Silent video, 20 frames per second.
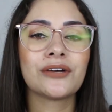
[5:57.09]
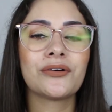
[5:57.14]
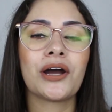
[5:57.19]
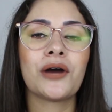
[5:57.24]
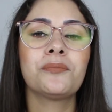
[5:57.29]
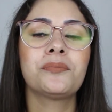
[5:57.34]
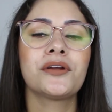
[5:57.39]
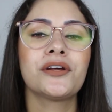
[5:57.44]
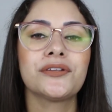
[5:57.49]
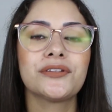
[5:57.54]
Não
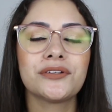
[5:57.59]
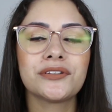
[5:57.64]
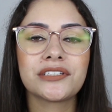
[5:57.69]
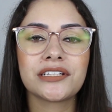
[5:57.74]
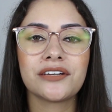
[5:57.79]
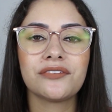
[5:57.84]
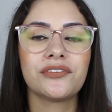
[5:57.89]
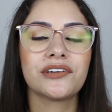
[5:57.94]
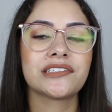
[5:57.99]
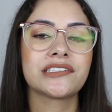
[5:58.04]
é um
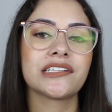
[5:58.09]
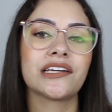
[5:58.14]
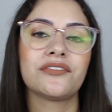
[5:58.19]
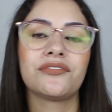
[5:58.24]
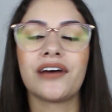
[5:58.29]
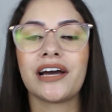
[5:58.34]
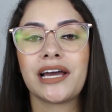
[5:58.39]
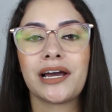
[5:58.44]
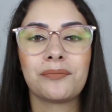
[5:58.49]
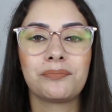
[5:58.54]
produto que você
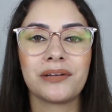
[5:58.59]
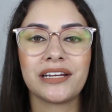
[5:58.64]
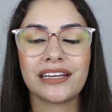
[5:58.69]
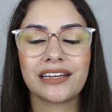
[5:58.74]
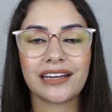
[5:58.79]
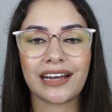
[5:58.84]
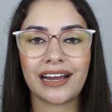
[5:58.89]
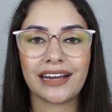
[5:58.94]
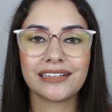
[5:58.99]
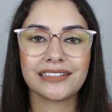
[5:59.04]
vai
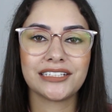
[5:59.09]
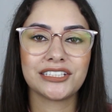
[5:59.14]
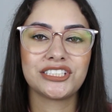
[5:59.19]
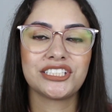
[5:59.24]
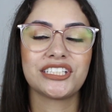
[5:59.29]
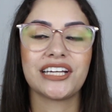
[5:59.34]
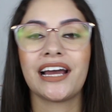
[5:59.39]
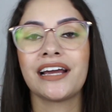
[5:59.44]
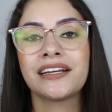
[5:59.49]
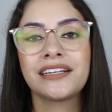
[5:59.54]
aplicar e
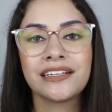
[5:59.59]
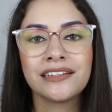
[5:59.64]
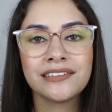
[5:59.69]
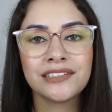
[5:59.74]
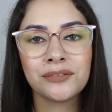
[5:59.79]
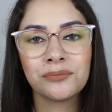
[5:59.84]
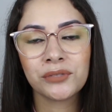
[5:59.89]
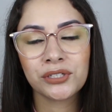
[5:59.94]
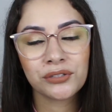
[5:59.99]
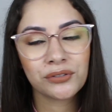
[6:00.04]
deixar
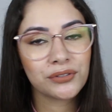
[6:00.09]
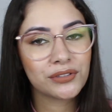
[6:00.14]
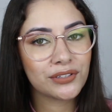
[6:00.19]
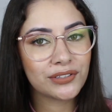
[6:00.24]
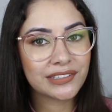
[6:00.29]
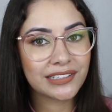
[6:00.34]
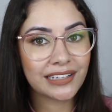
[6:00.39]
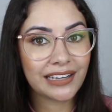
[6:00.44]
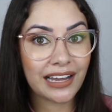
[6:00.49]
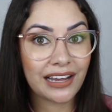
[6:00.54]
15
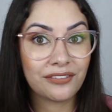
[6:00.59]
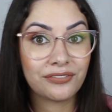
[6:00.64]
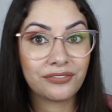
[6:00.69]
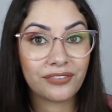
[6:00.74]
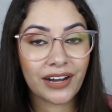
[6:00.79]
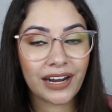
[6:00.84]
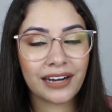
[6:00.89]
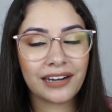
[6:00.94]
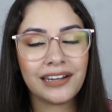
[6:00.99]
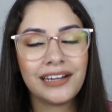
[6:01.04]
minutos e
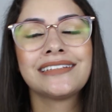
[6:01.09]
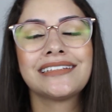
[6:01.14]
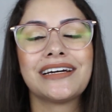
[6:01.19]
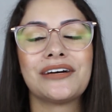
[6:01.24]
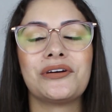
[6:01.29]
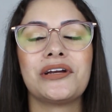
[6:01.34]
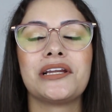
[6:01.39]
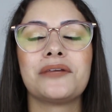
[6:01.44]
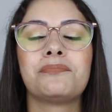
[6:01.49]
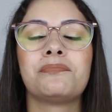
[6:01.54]
lavar.
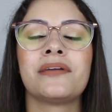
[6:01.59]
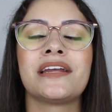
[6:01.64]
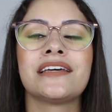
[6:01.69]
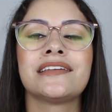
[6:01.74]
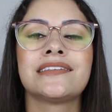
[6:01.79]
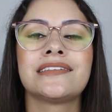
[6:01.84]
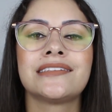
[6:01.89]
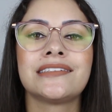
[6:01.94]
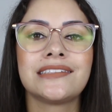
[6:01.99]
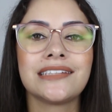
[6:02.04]
Não, ele
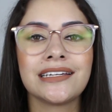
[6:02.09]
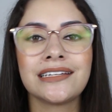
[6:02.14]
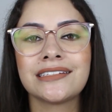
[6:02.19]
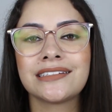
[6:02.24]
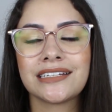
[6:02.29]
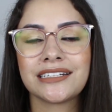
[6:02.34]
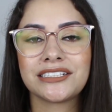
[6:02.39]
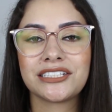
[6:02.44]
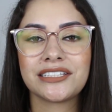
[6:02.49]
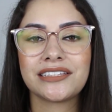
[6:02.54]

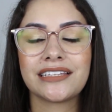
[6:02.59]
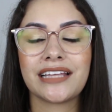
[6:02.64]
precisa de